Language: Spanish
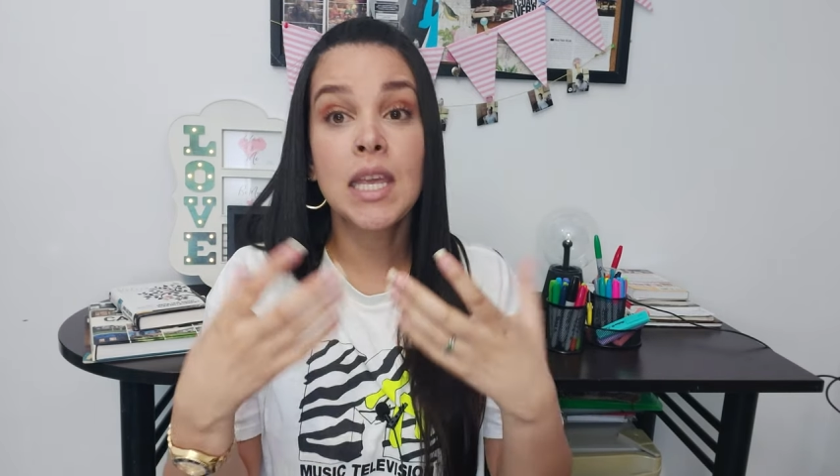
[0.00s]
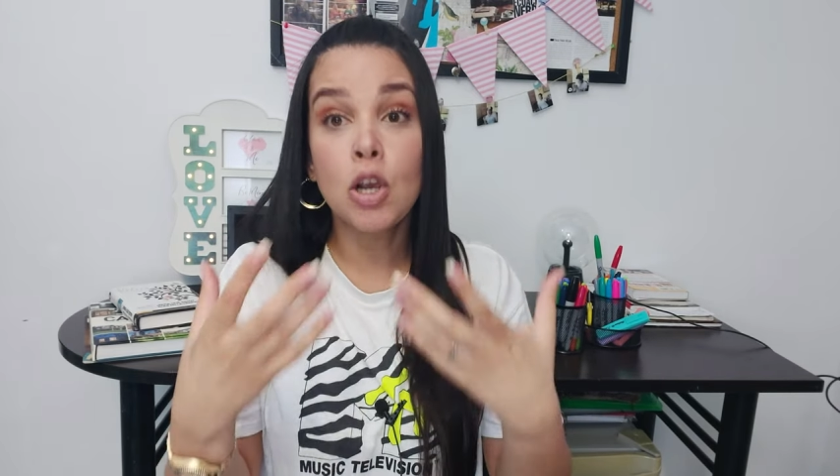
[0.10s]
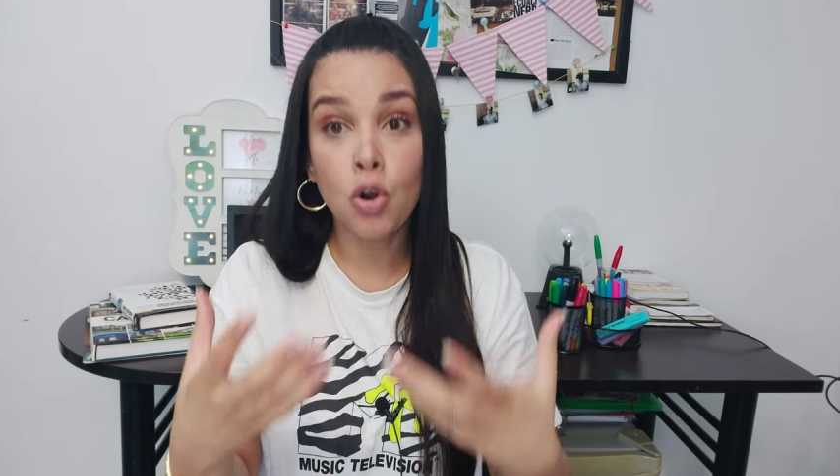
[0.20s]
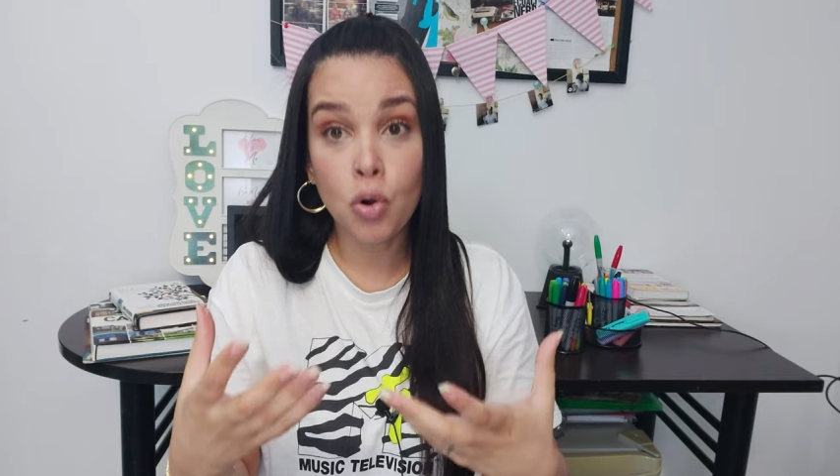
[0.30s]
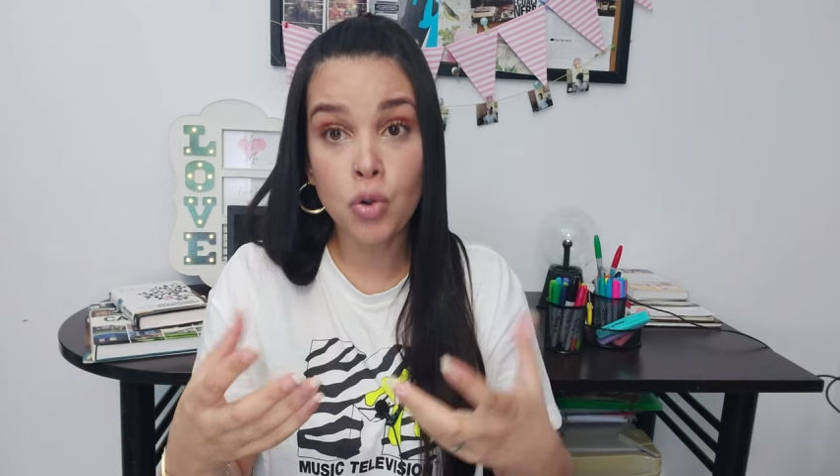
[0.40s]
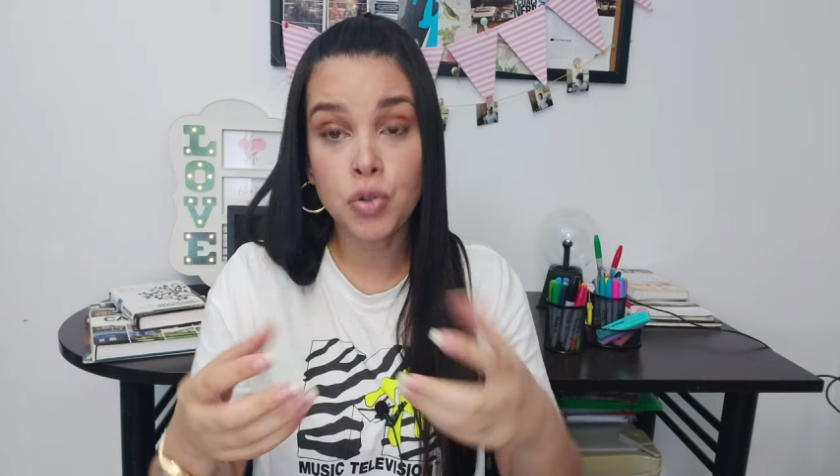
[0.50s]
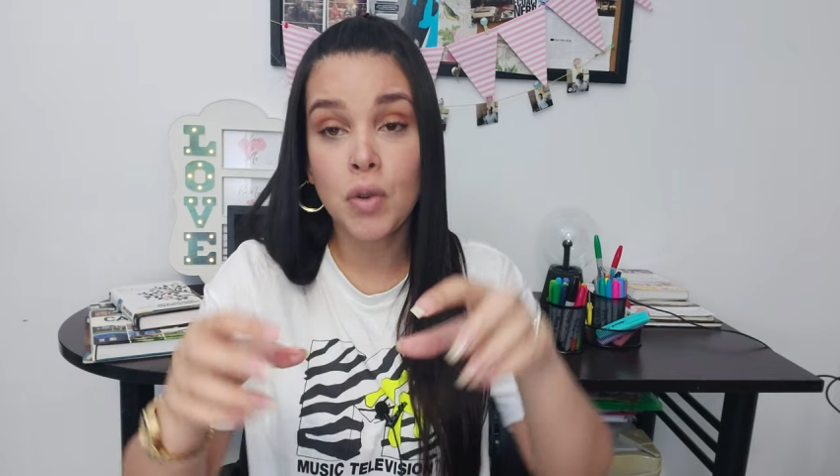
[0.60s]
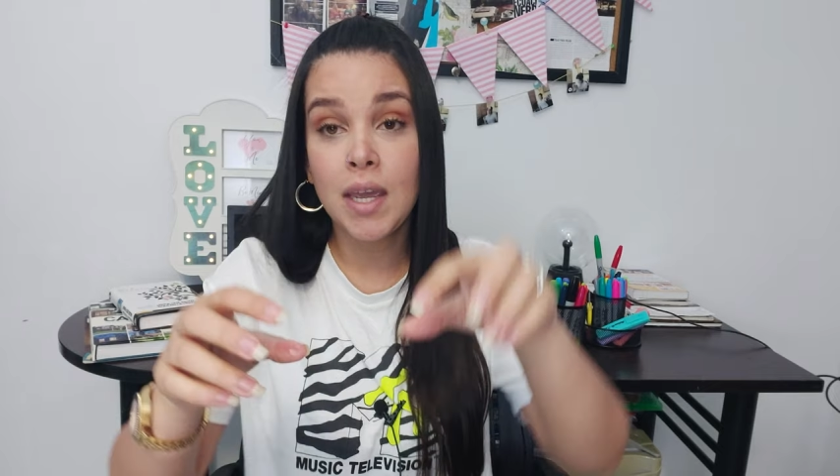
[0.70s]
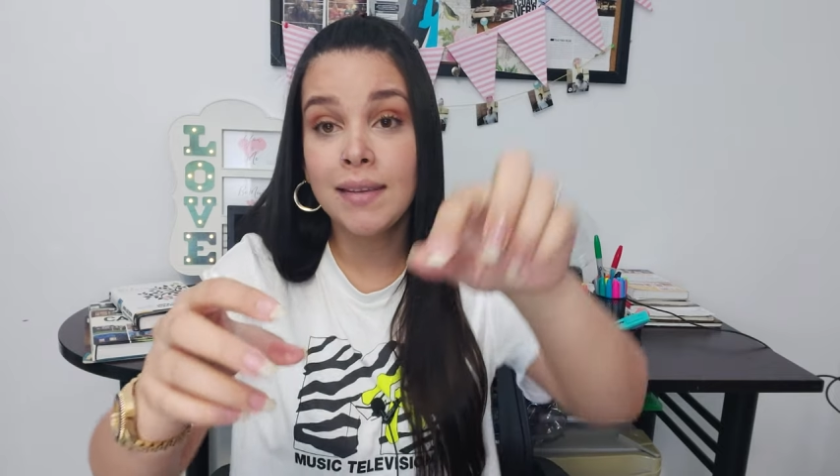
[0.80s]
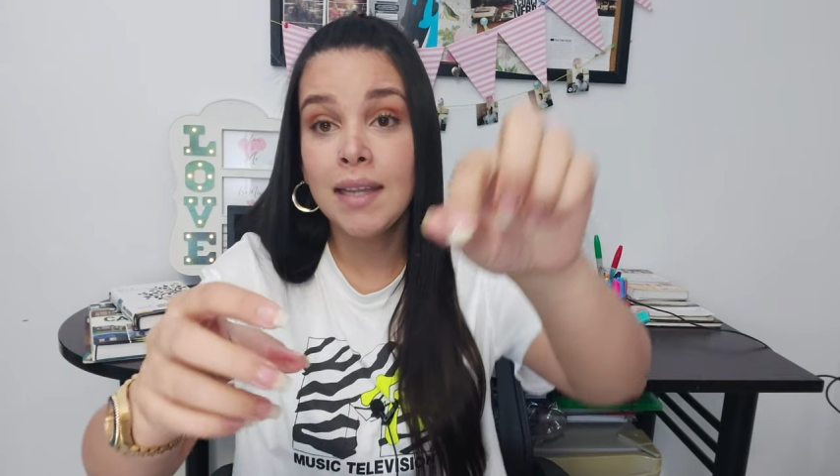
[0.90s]

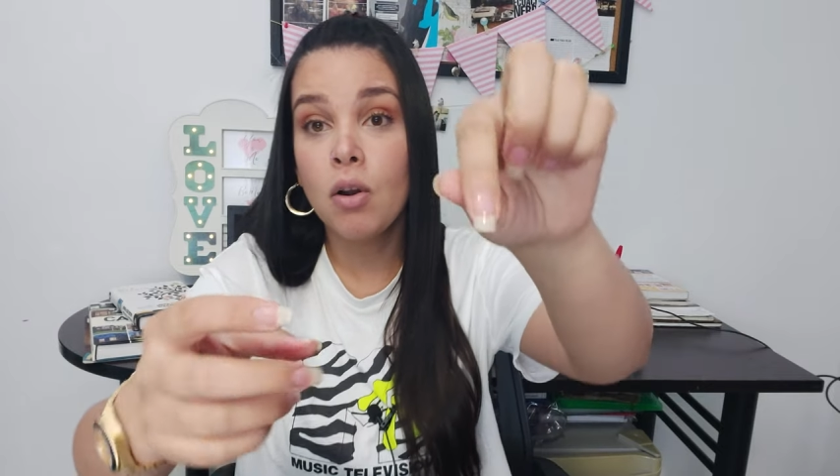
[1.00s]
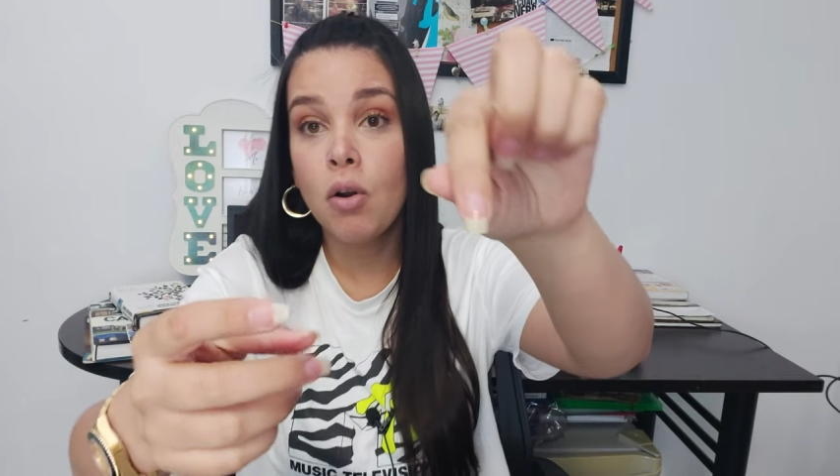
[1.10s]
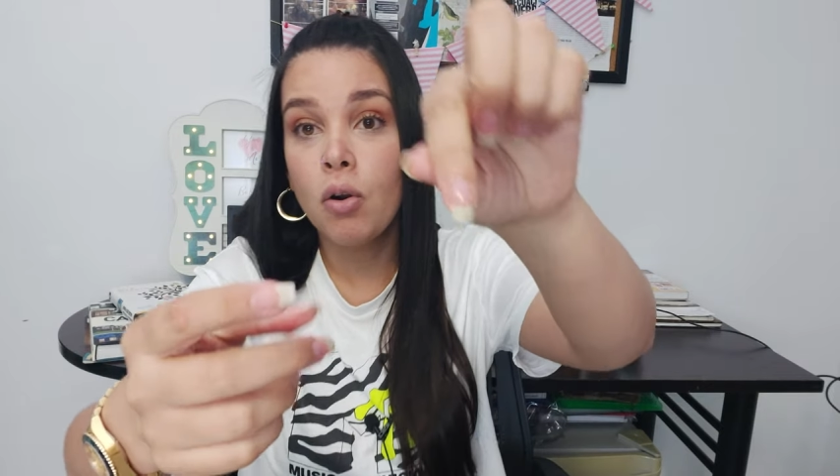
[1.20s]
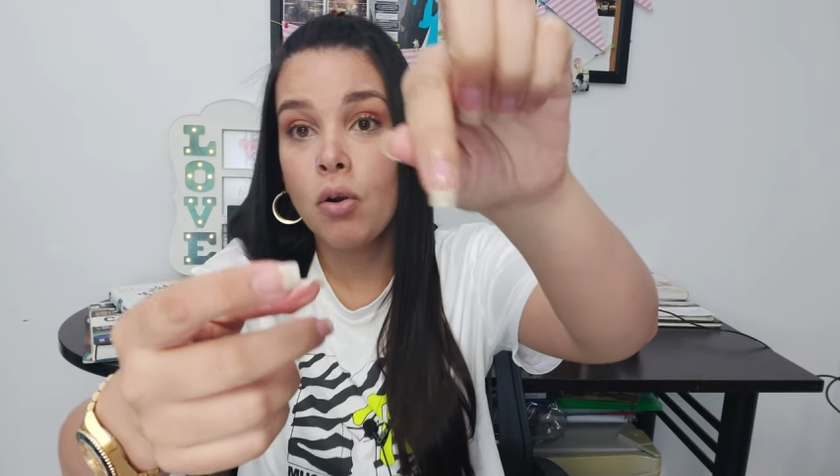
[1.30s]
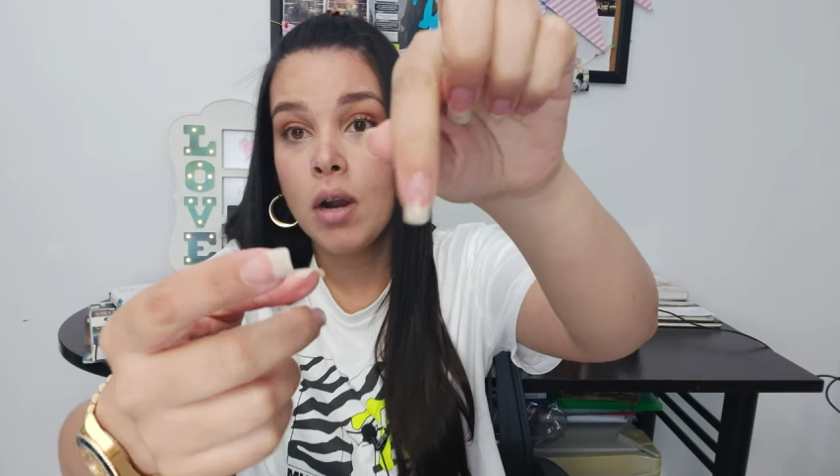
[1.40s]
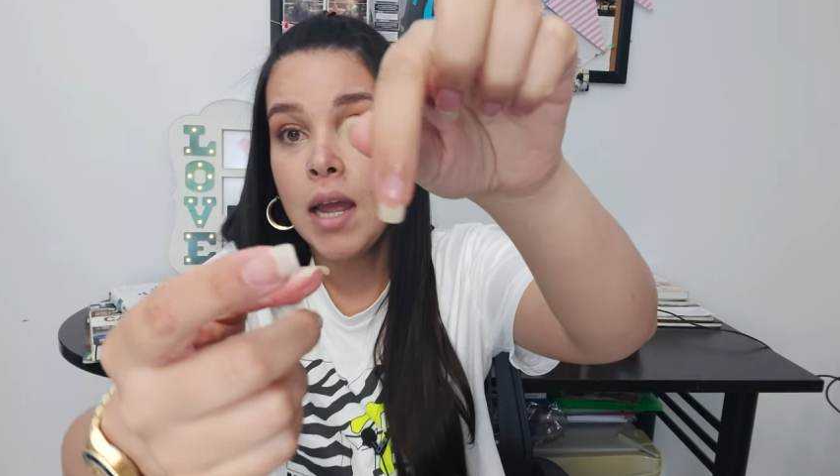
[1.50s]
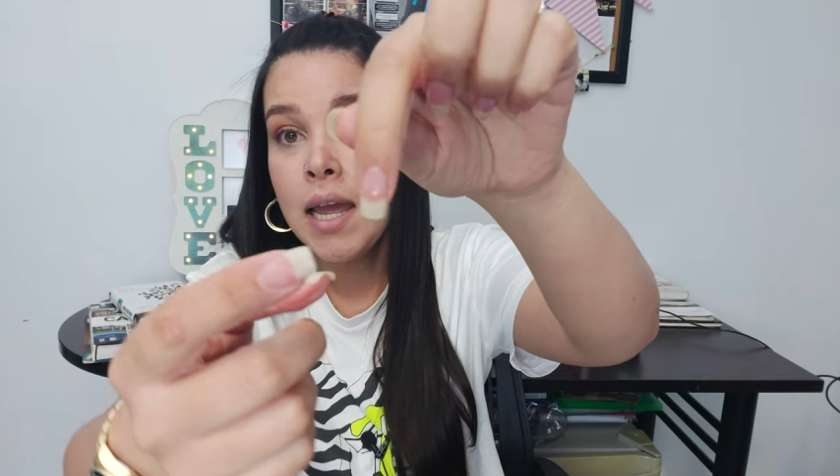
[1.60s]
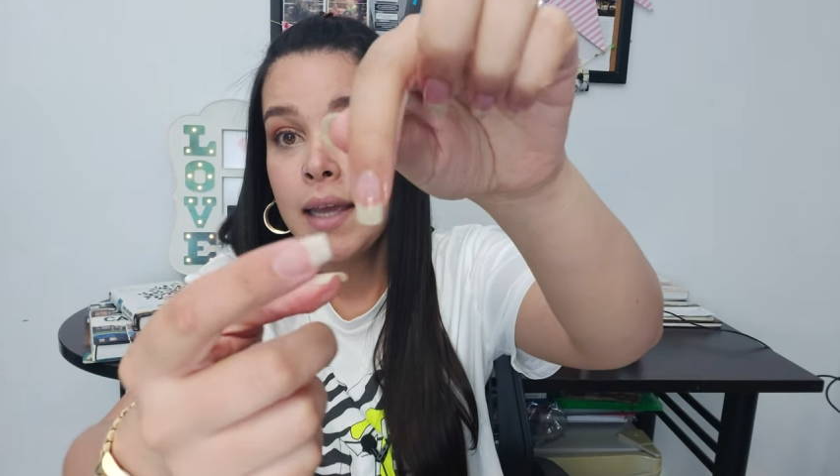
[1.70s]
Incluso este color